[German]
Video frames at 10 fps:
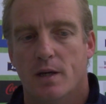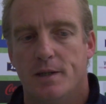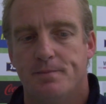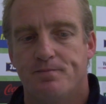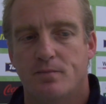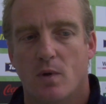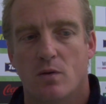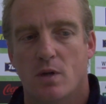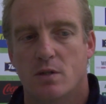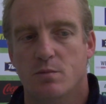Ähm,
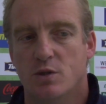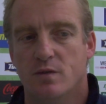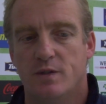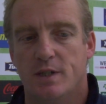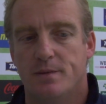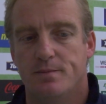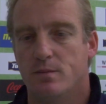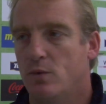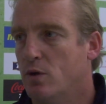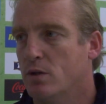und das müssen wir
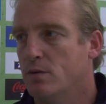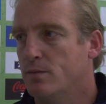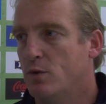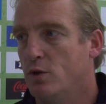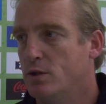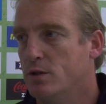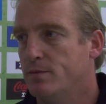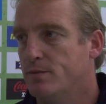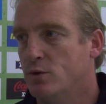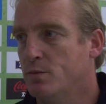morgen, heute
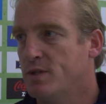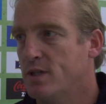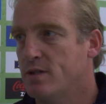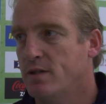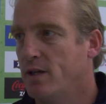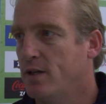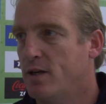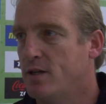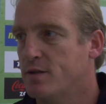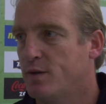umsetzen gegen
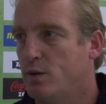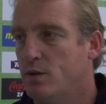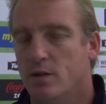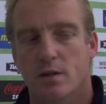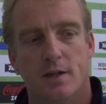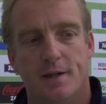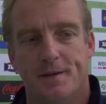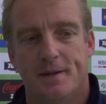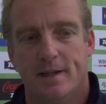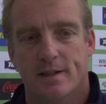den HSV. Ja,
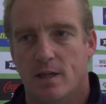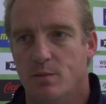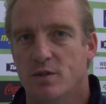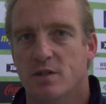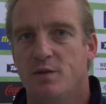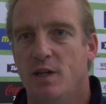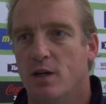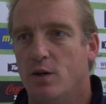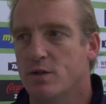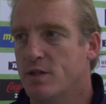da muss es wieder
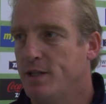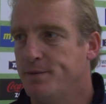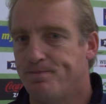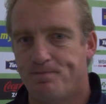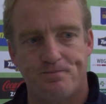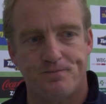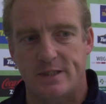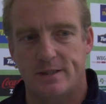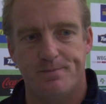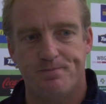rausgehen.
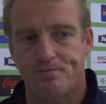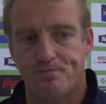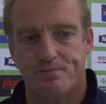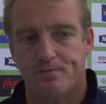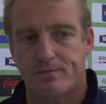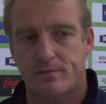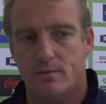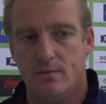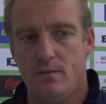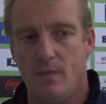Ähm,
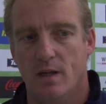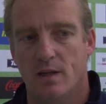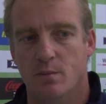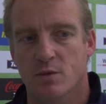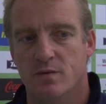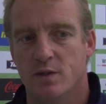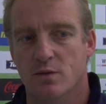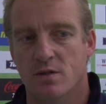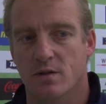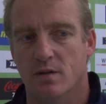da müssen wir
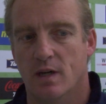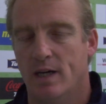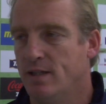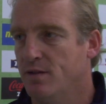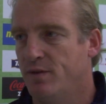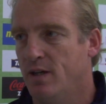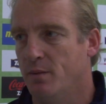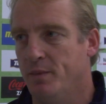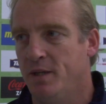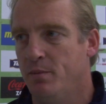unsere eigenen
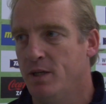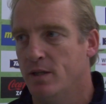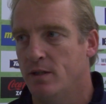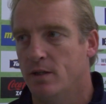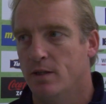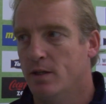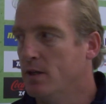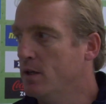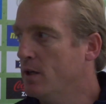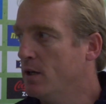Fehler minimieren
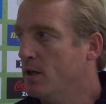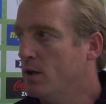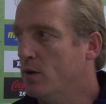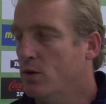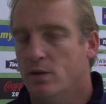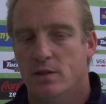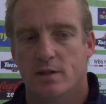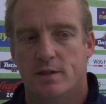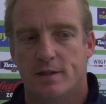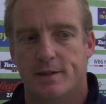und
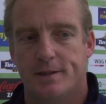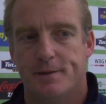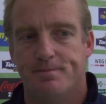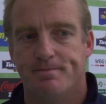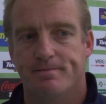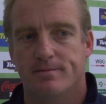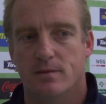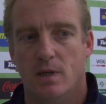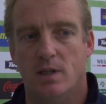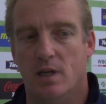ähm,
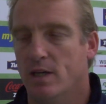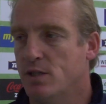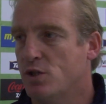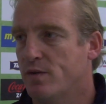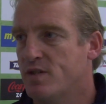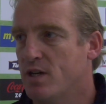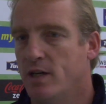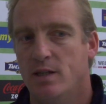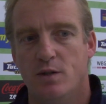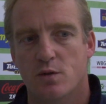ja, die Leidenschaft
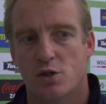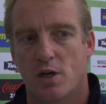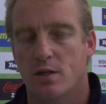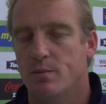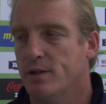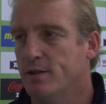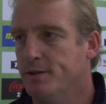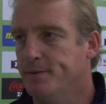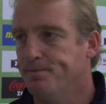zeigen, die uns stark gemacht hat.